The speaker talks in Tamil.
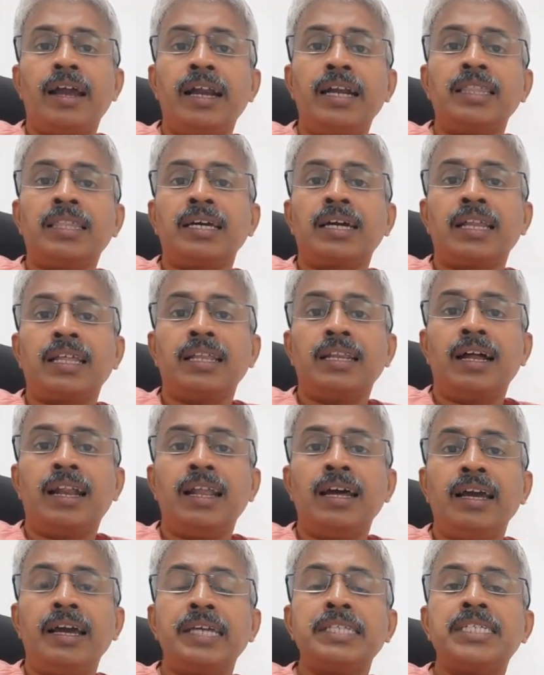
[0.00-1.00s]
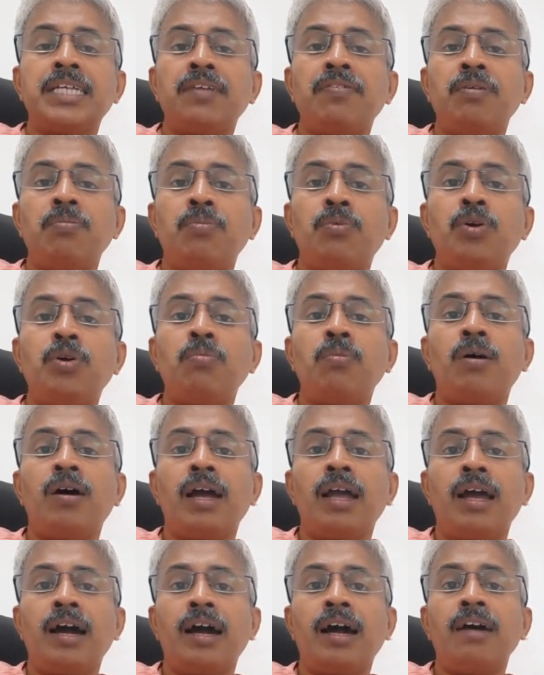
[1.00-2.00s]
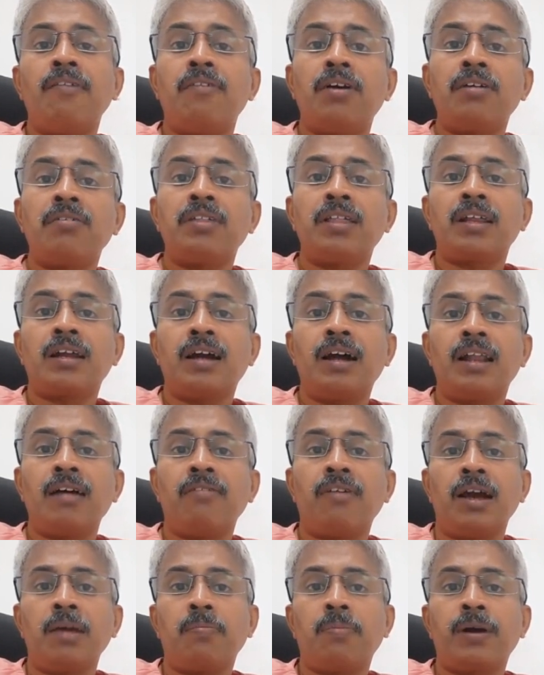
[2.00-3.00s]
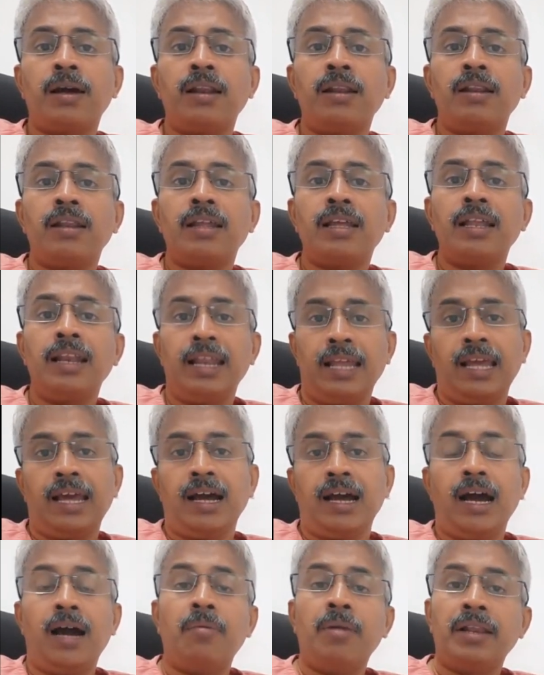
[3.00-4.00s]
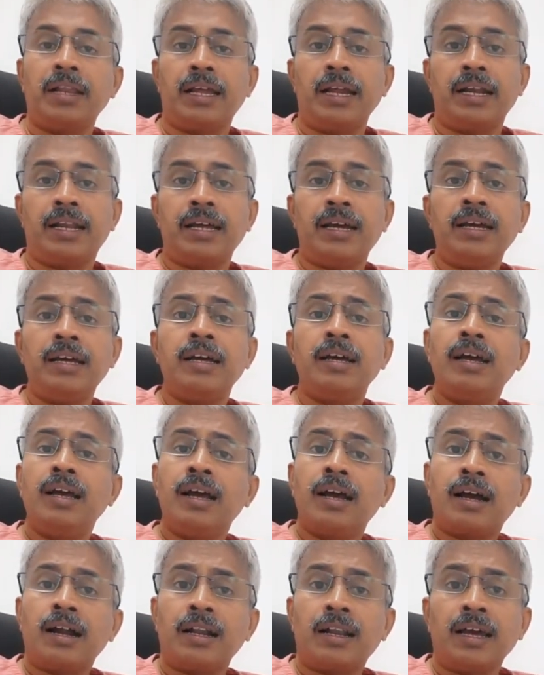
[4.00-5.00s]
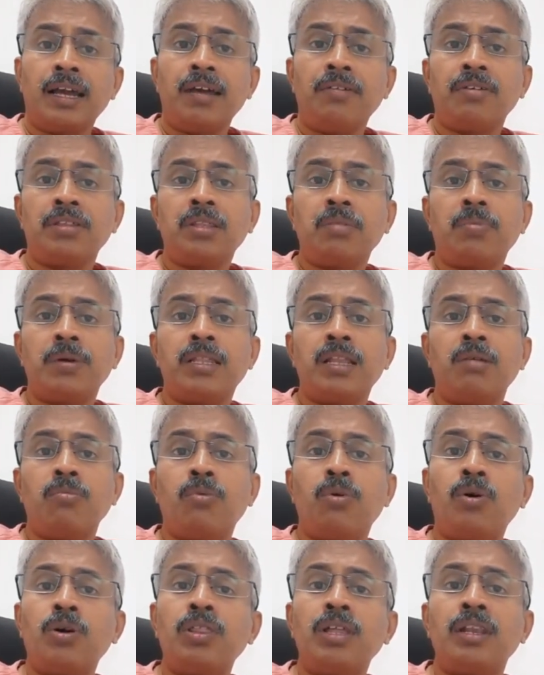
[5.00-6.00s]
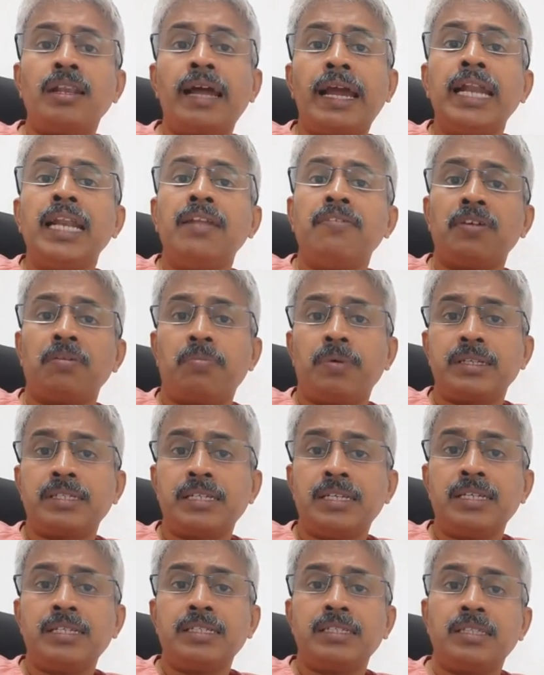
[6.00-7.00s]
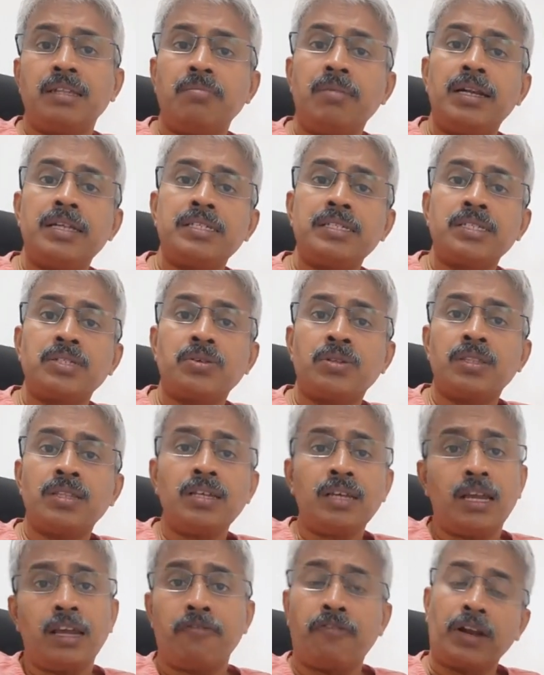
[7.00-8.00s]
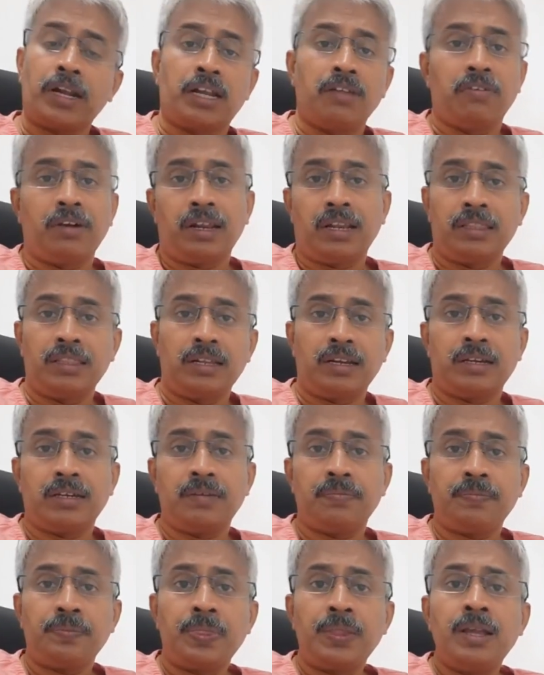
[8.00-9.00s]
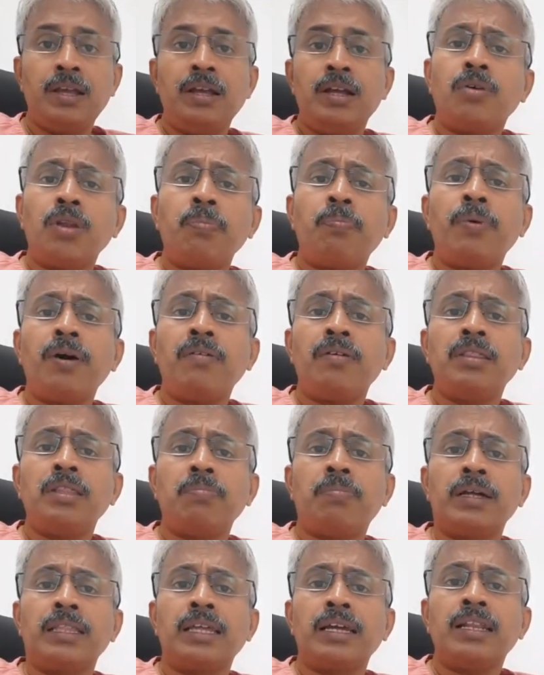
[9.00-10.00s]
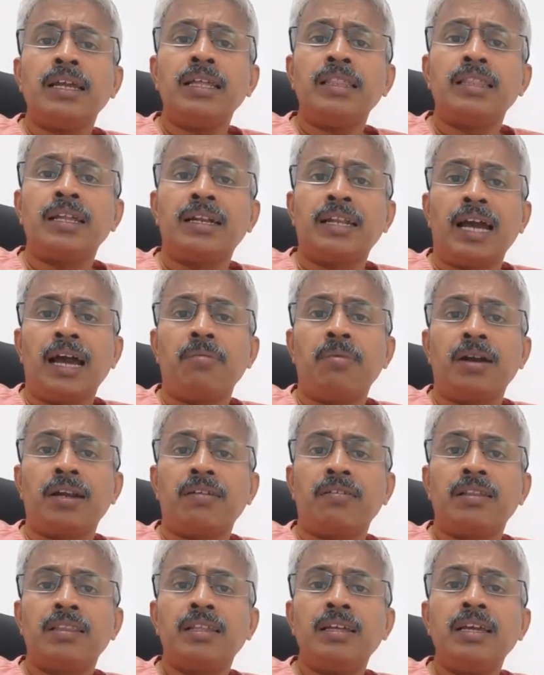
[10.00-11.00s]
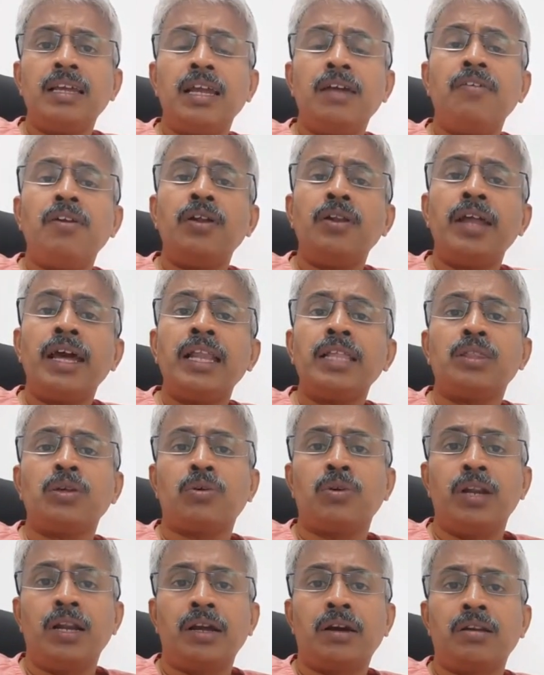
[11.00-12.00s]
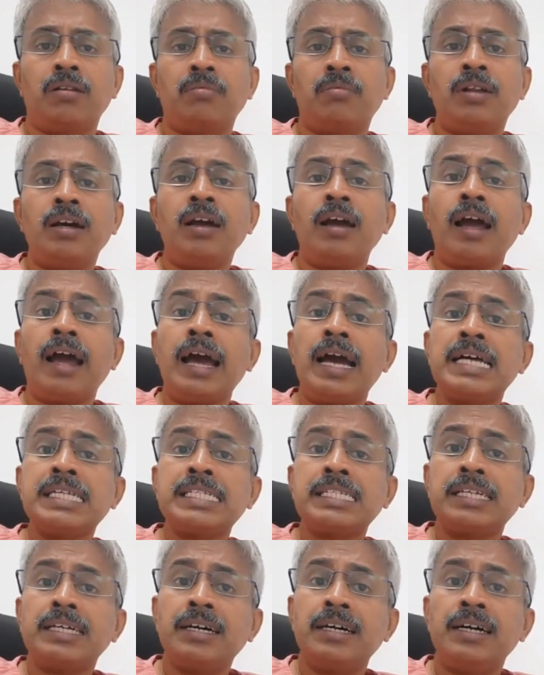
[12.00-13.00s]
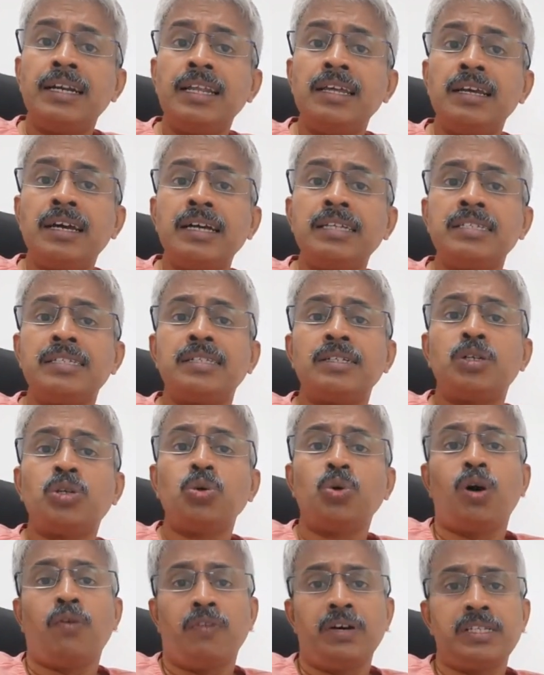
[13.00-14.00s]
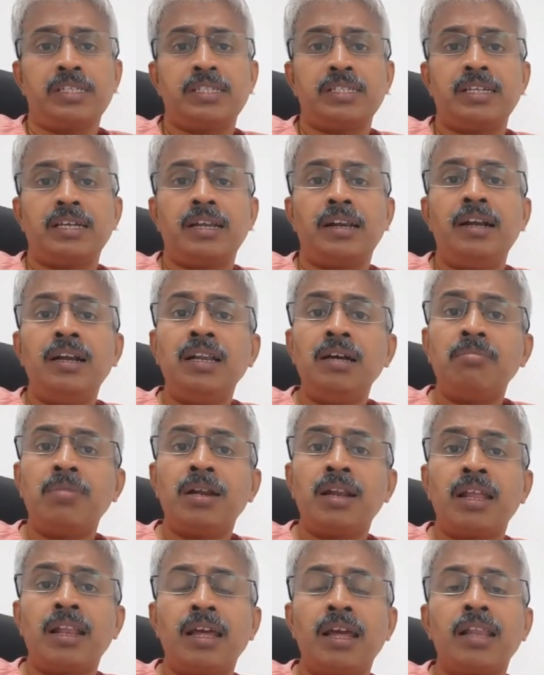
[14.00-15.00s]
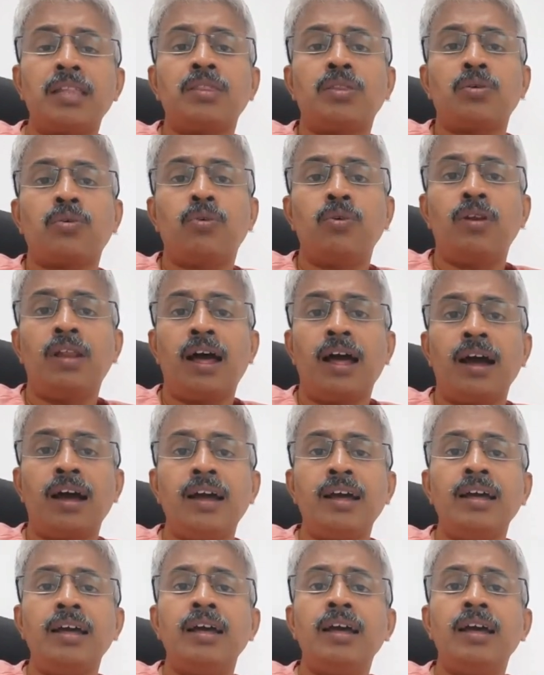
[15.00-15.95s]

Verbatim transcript: எடுத்துக்கிறதுனால ஹெச்ஐவி முழுமையாக வருவதற்கான வாய்ப்புகள் இல்லையா அப்படின்னு கேட்டால் கட்டாயம் வந்து பார்த்திங்கன்னா மோர் தென் நைன்டி ஃபைவ் பர்சன்டேஜ் இந்த மெடிசன்ஸ் வந்து எஃபெக்டிவாக இருந்திருக்கு குறிப்பாக வந்து பார்த்திங்கன்னா இந்த டேப்லெட்டை வந்து எவ்வளோ நேரத்துக்குள்ளே எடுக்கணும்னா ஆஸ் ஏர்லி ஆஸ் டூ ஹவர்ஸ் ரெண்டு மணி நேரத்துக்குள்ளாக